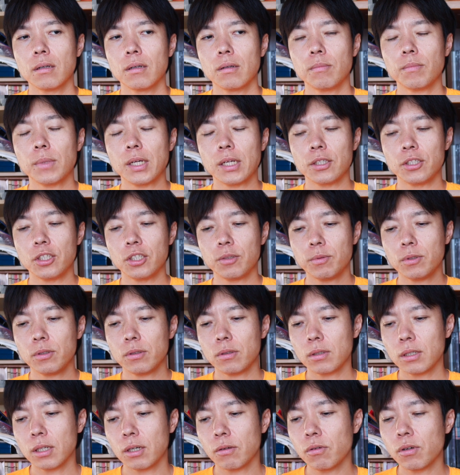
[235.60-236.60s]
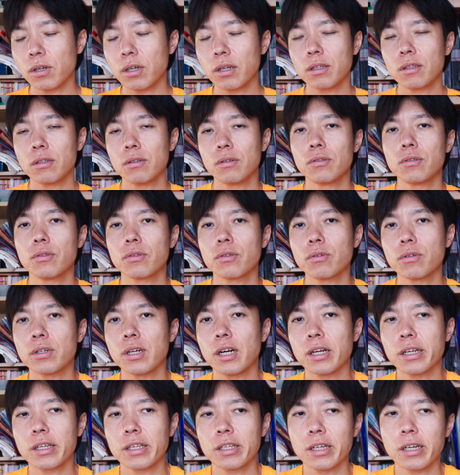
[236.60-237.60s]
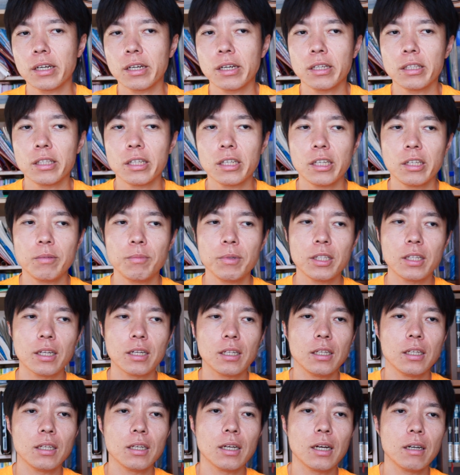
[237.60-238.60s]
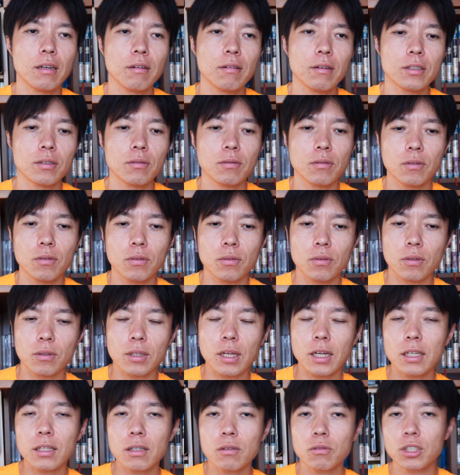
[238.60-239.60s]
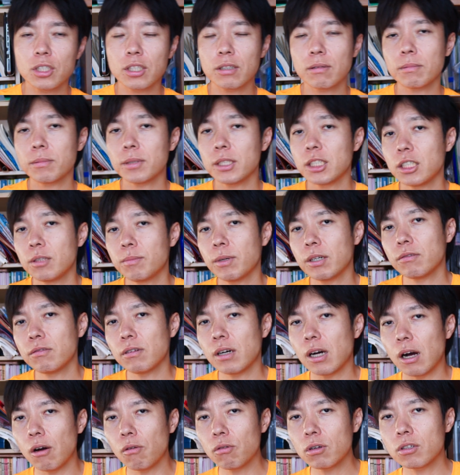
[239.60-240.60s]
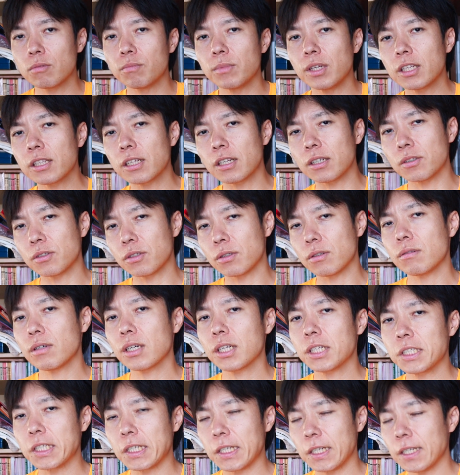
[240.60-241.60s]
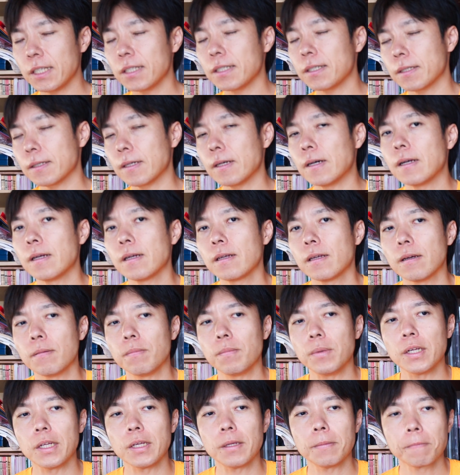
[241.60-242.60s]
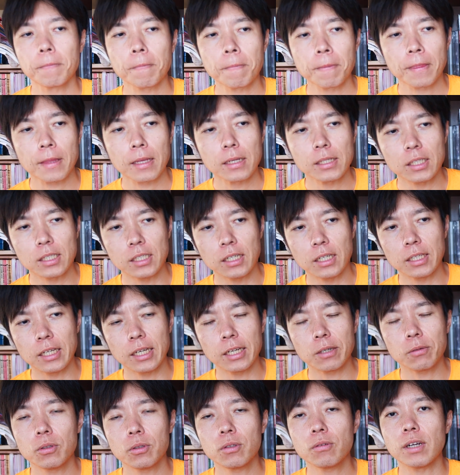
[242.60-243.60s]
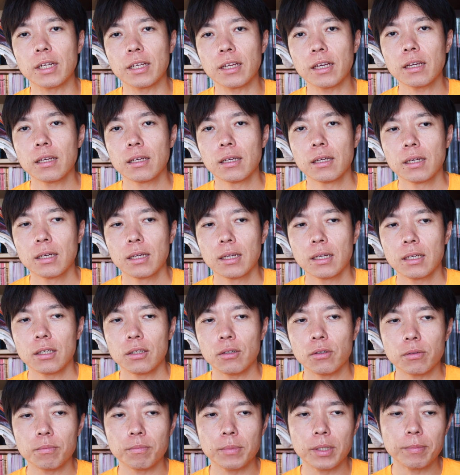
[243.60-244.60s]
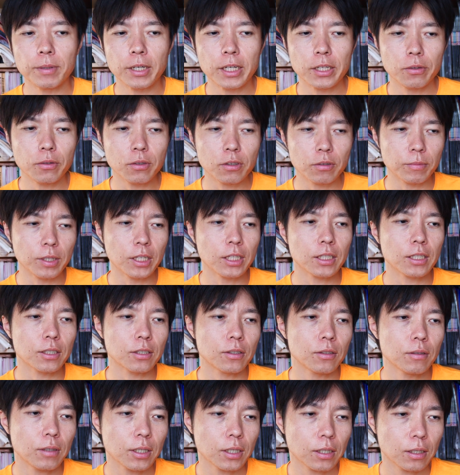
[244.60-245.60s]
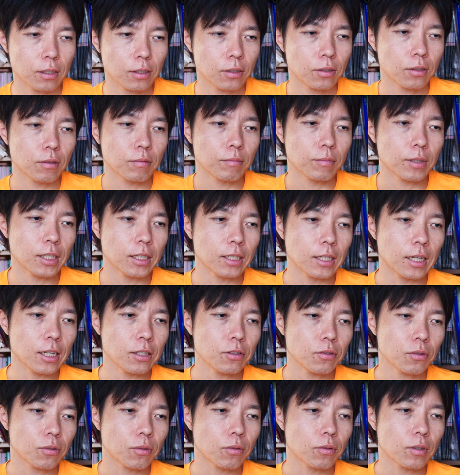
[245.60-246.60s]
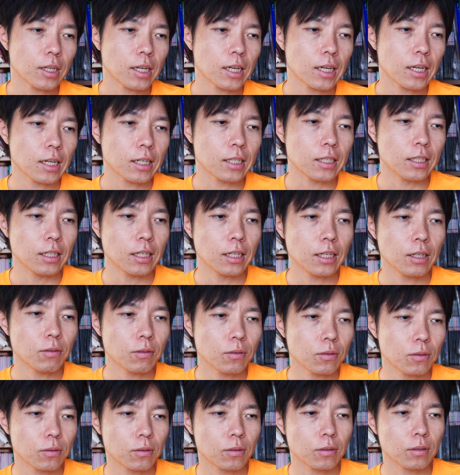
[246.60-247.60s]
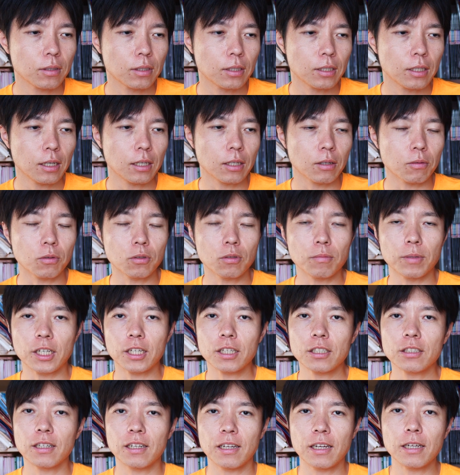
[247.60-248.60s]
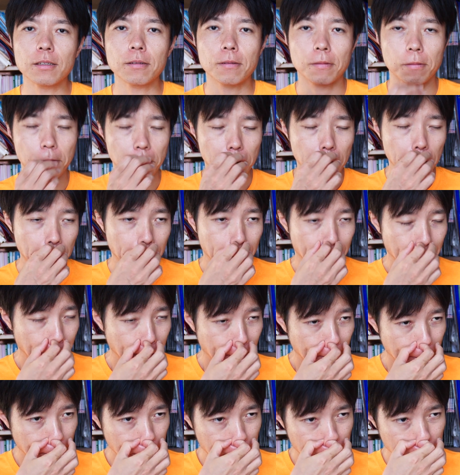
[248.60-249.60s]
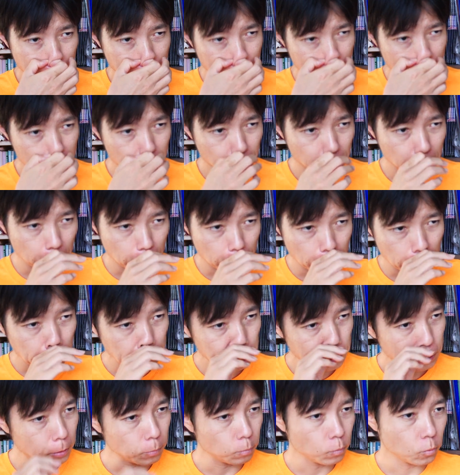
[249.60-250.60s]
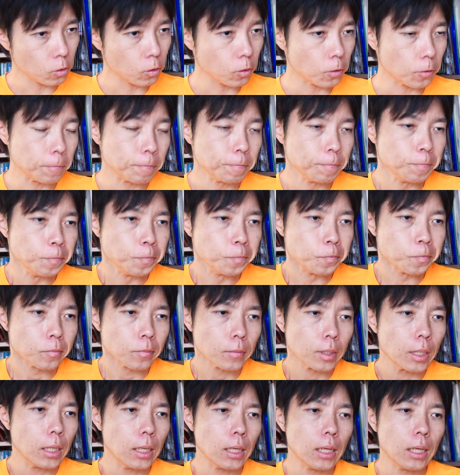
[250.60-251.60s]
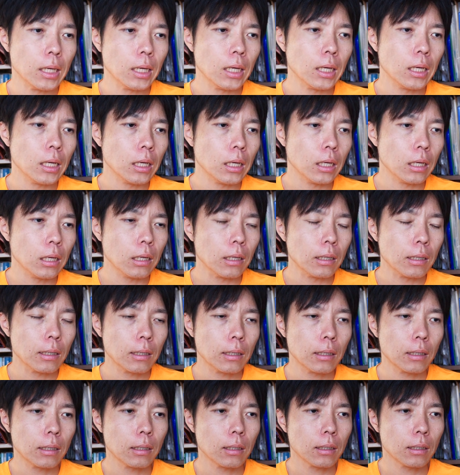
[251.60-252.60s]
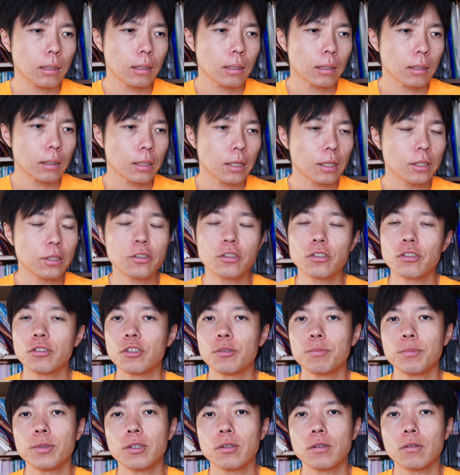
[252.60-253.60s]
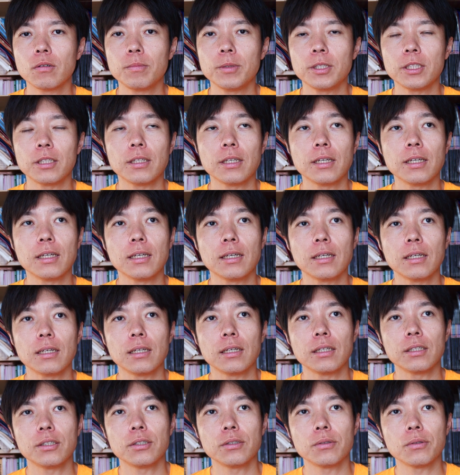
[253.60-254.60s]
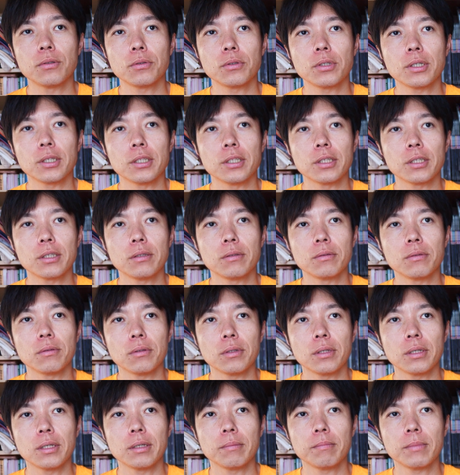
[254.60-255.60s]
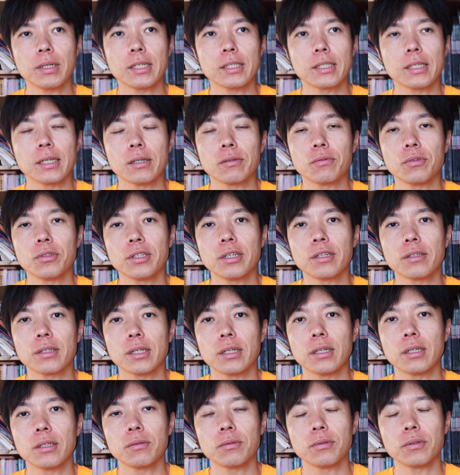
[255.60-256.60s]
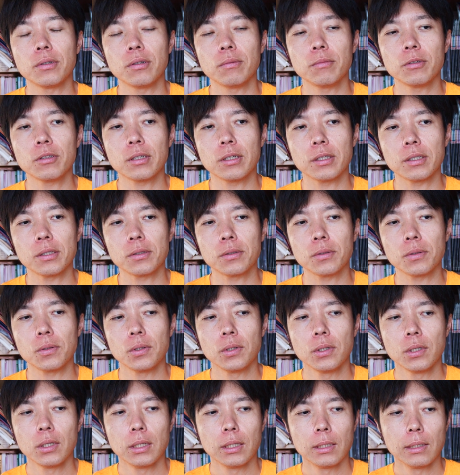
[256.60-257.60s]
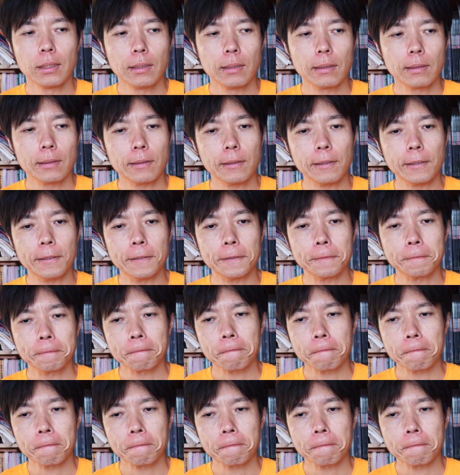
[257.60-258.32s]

まあ自分が置かれている状況を客観的に見たりあるいはその隣の芝生は青く見えたりするわけじゃないですかやっぱり知らなとはねよ見栄えよく見えたりするわけですよ、まあ、内情そんないごきれいなことばっかりじゃないですよ、えー、まあ、そういう話も、えー、現実味を帯びて、えー、知ることができるので、まあ、参考になるかなというふうに思ったんですよで、